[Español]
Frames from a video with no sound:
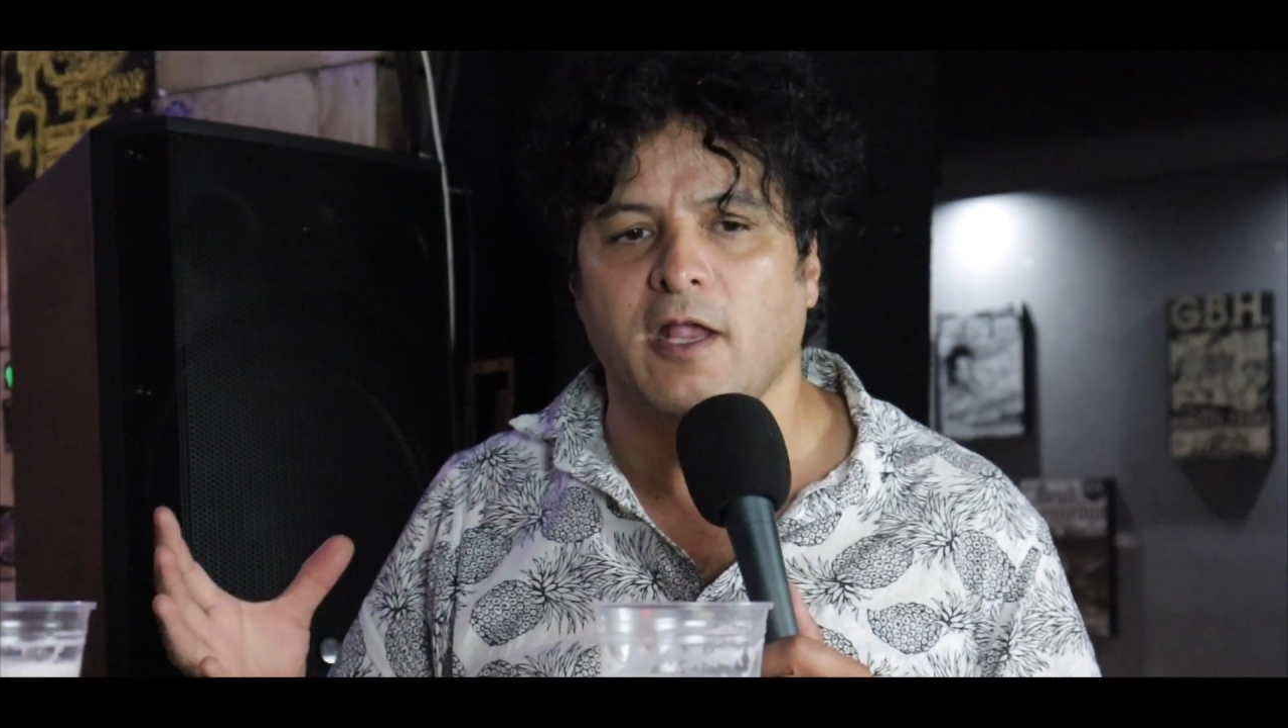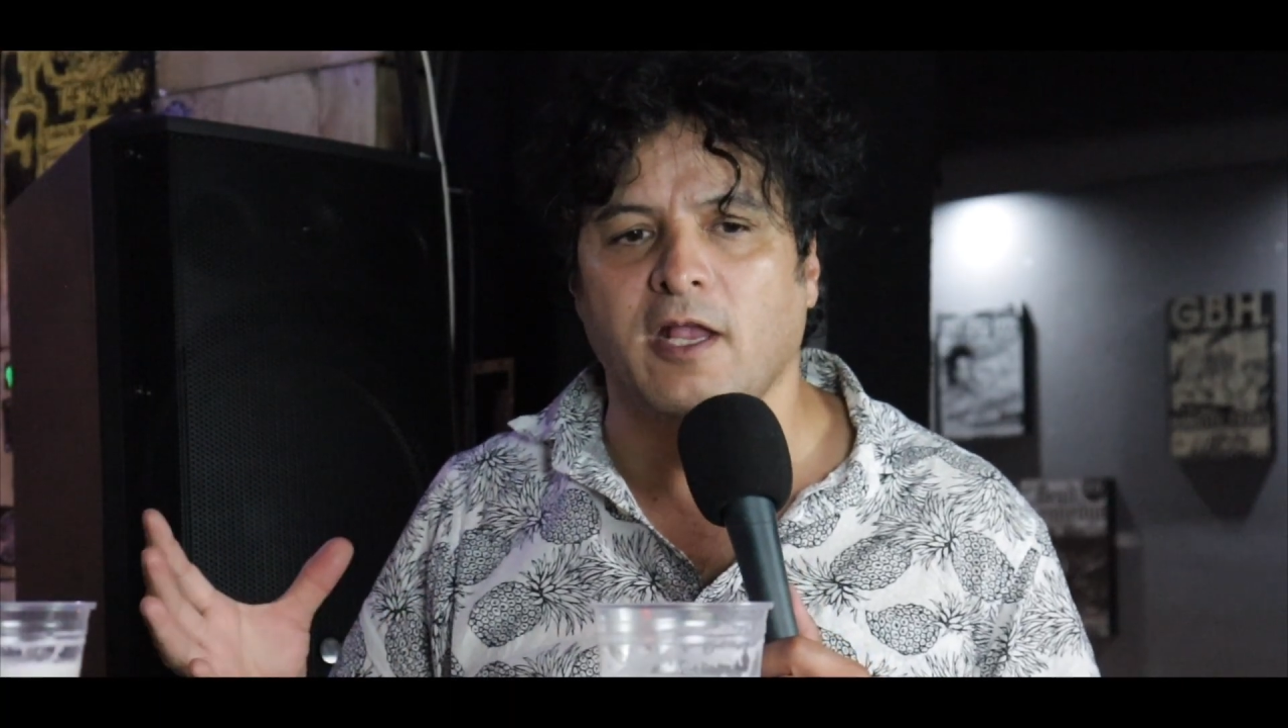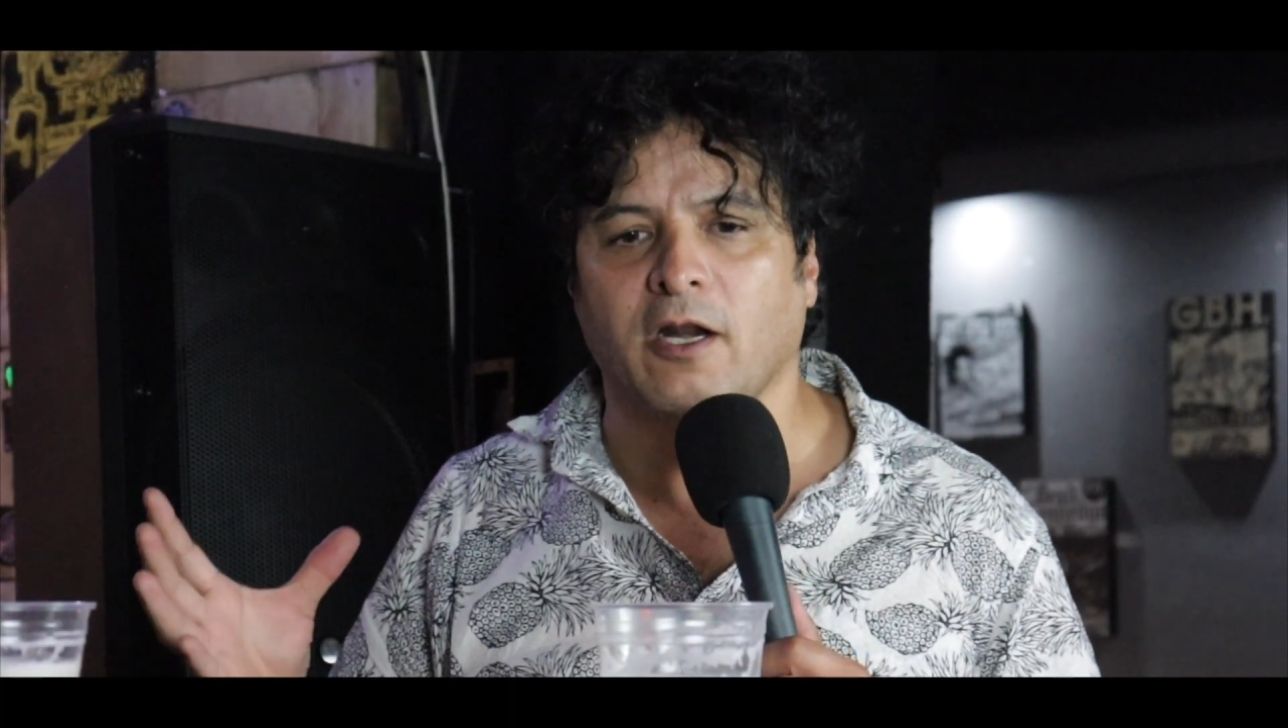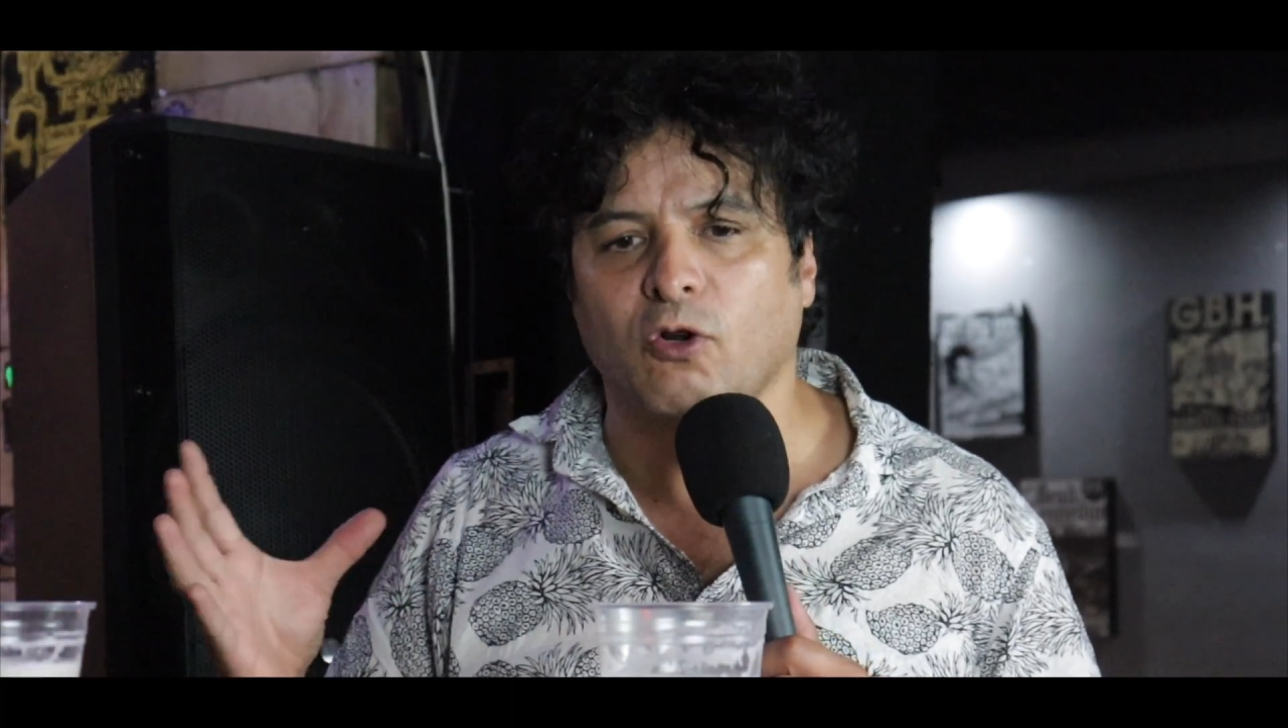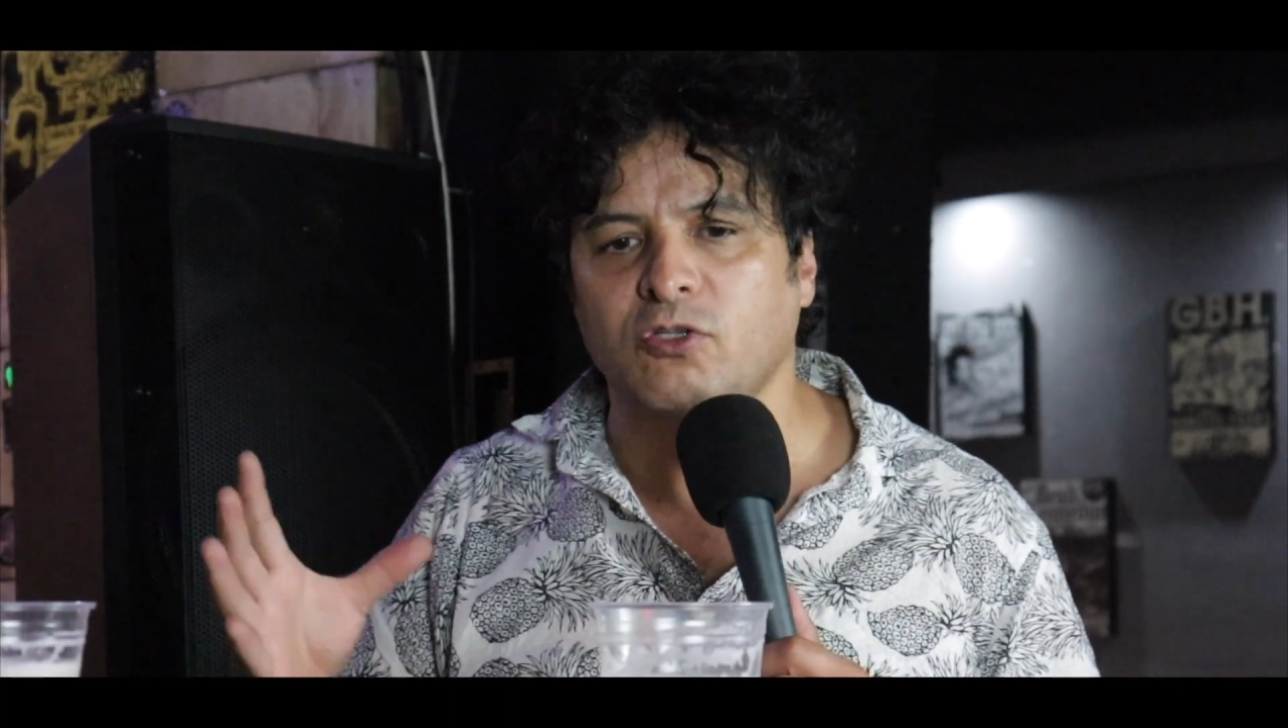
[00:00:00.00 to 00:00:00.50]

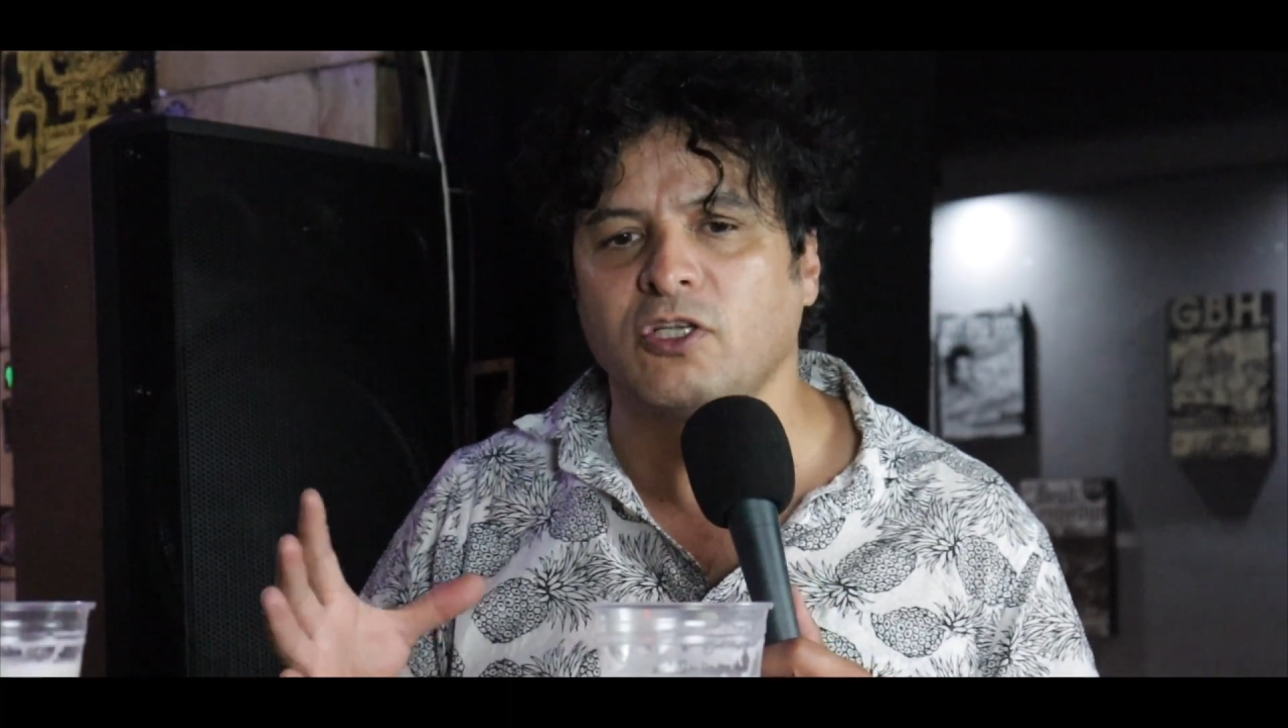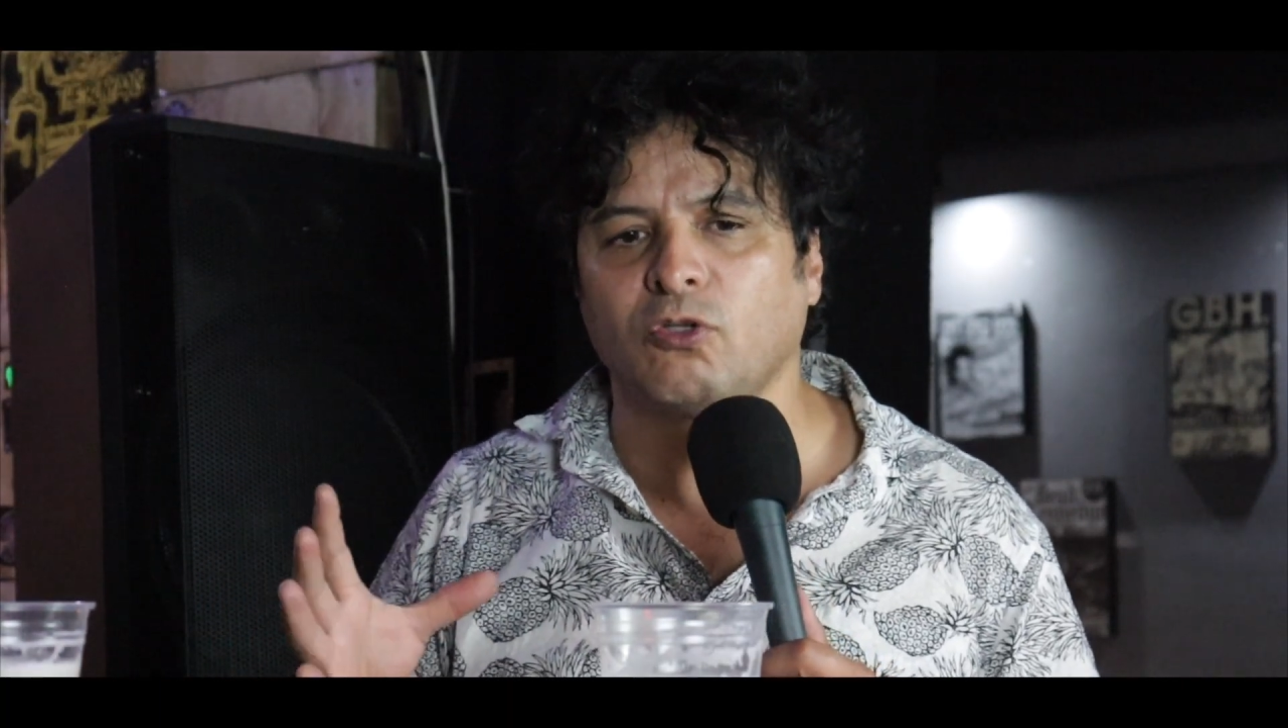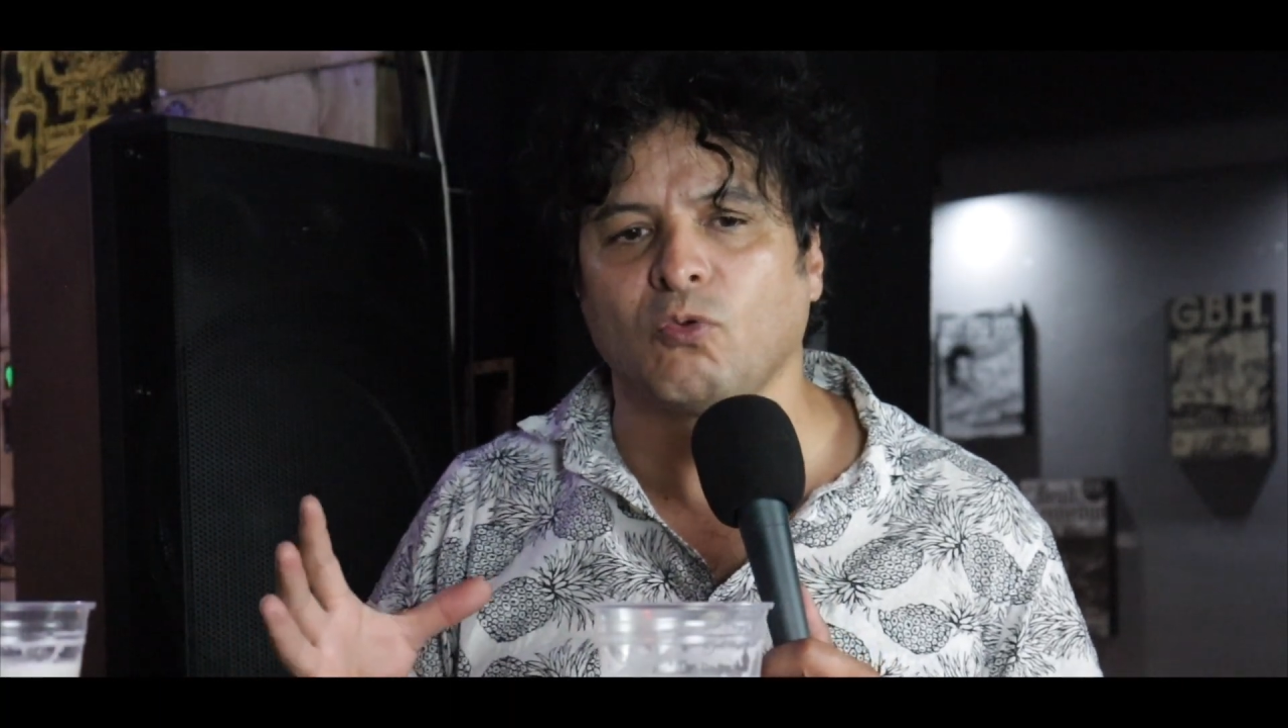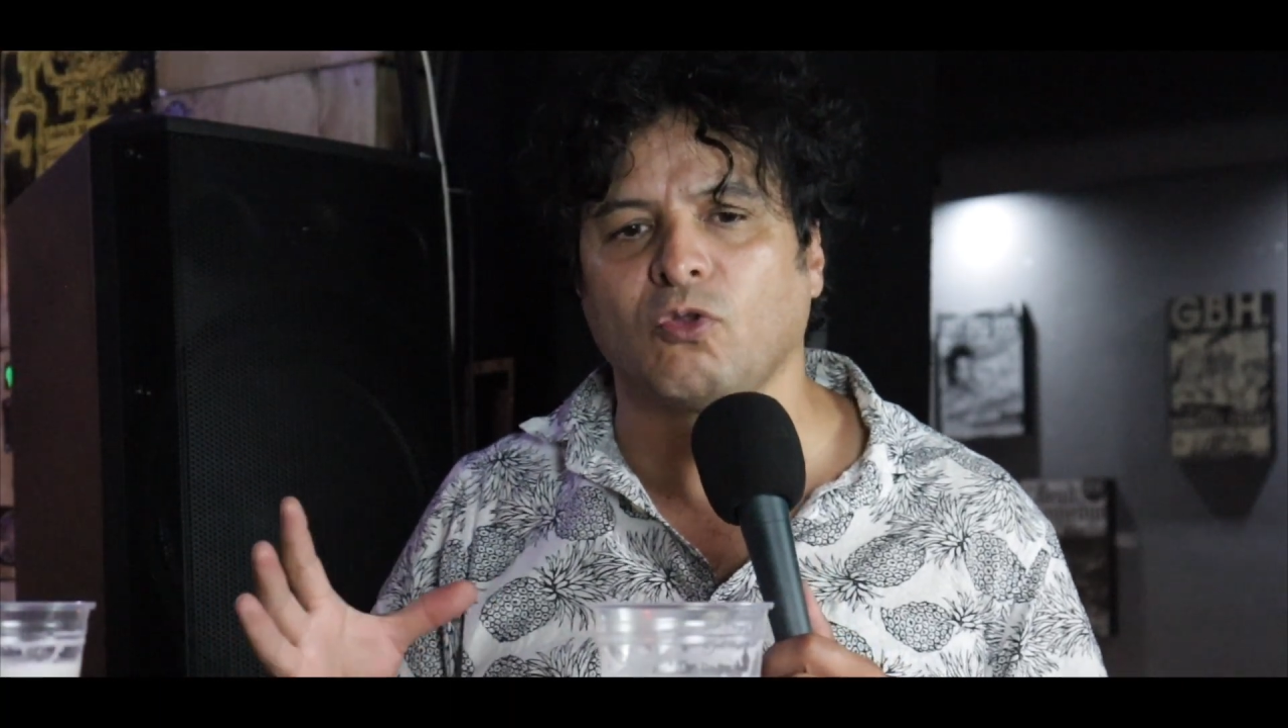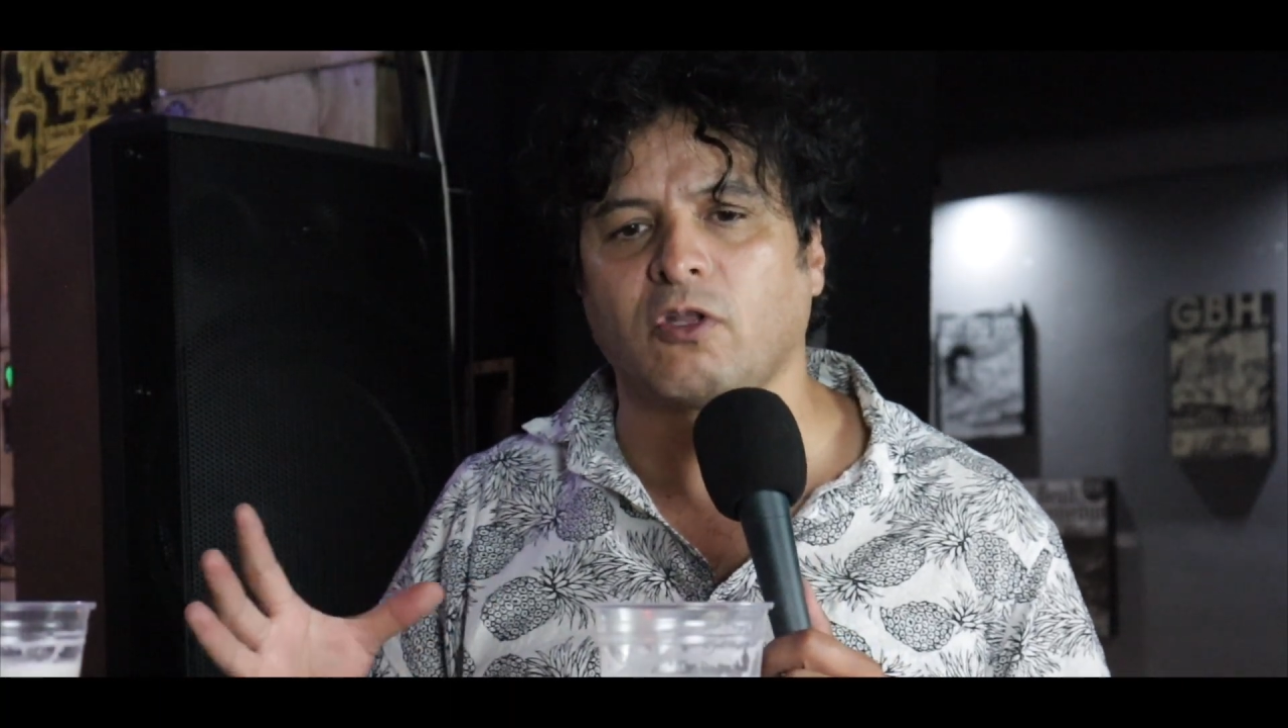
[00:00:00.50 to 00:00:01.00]
y Rock
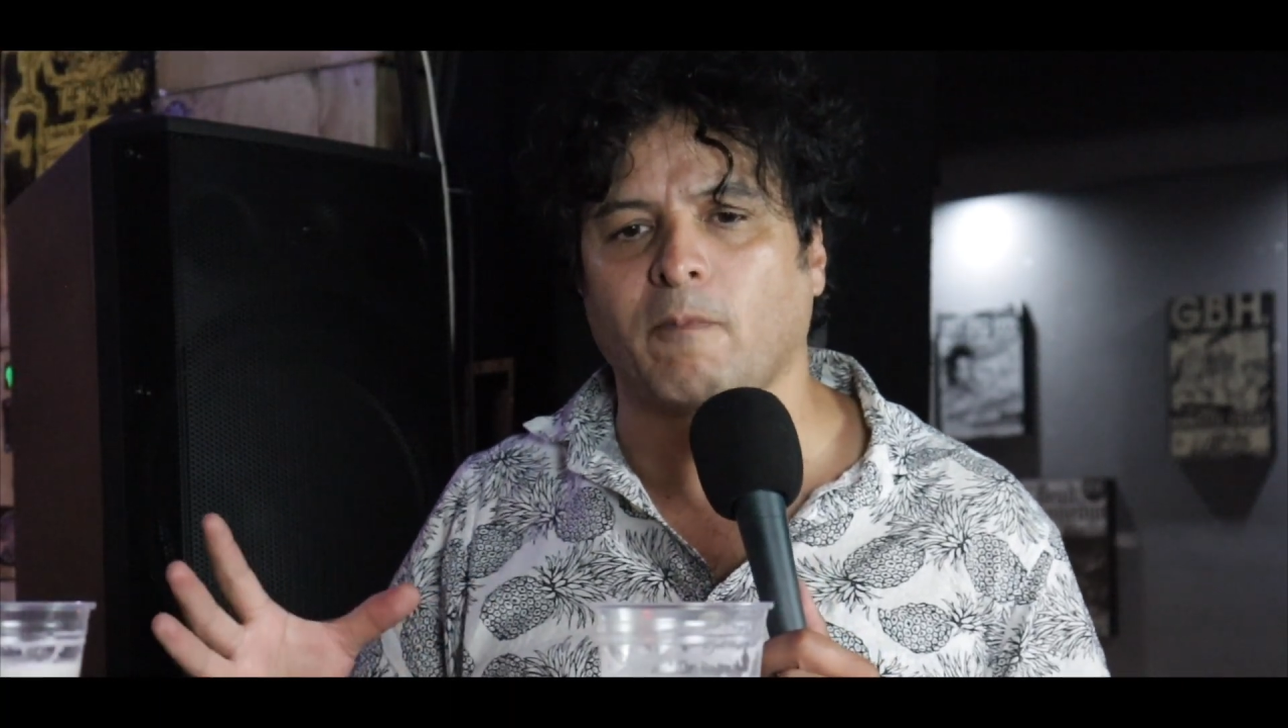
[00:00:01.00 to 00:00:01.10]
101 de